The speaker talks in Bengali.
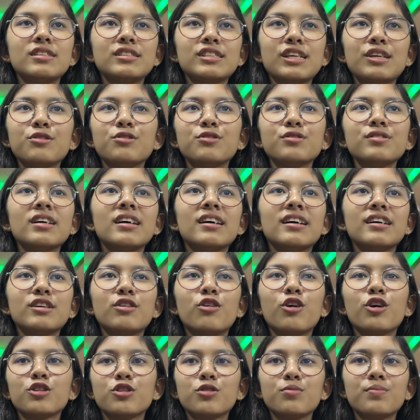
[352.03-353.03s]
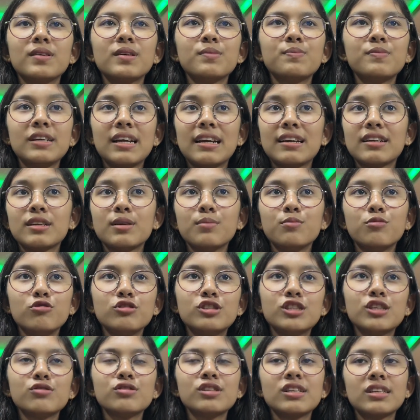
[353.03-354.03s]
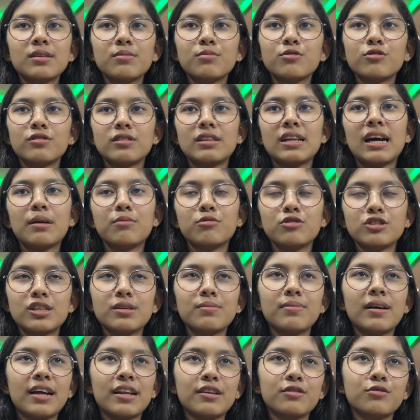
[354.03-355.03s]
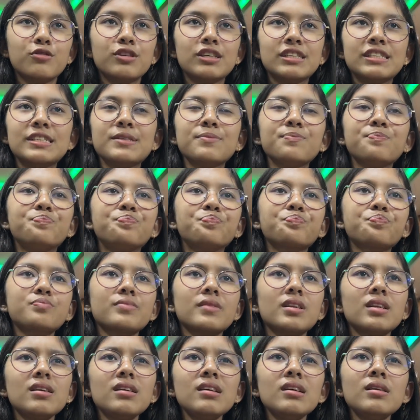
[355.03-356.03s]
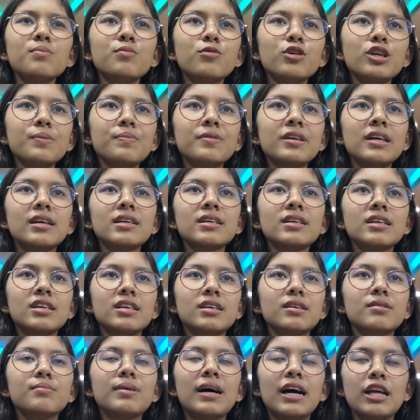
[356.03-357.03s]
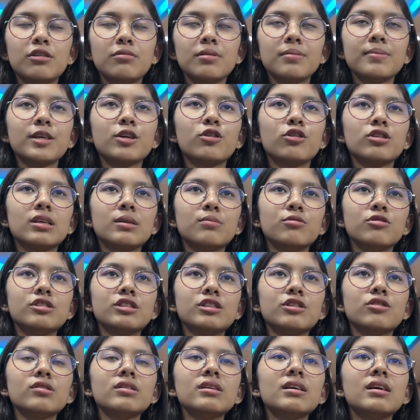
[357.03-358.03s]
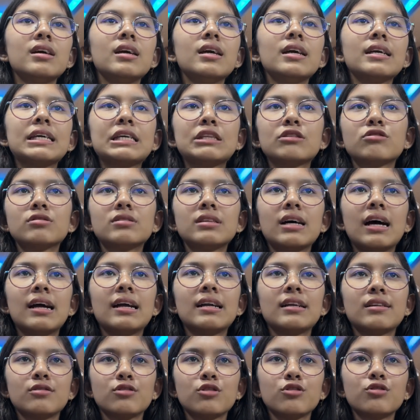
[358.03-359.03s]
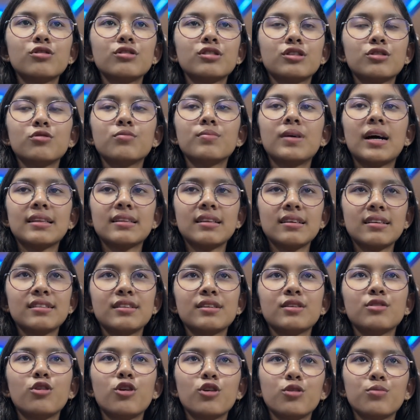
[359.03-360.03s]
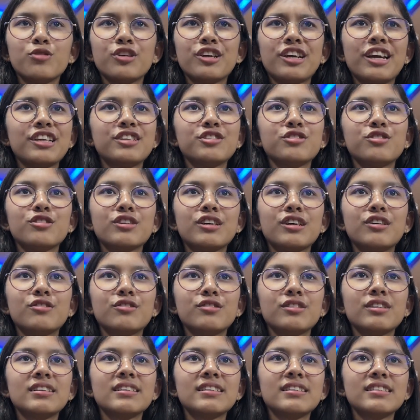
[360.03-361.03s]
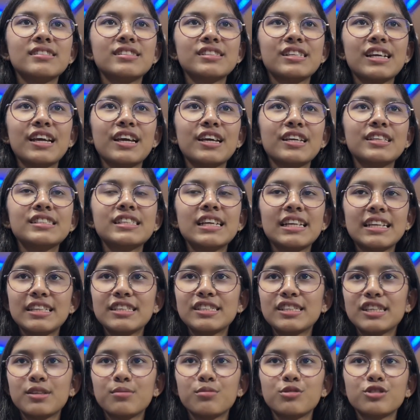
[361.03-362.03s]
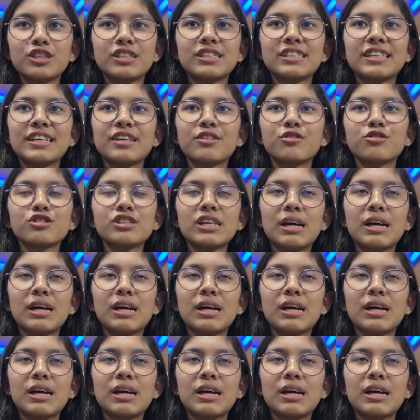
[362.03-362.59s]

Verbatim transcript: যাই হোক হয়তো বা প্রিয়াঙ্কা বুঝেও সেটা না বোঝার ভান করেছে পরে প্রিয়াঙ্কা ভালোভাবে কথা বলছিল কিন্তু স্যার তখন একটু মাথাটা গরম হয়ে গিয়েছিল কারণ সে ছেলেদের সাথে বসেছে কিন্তু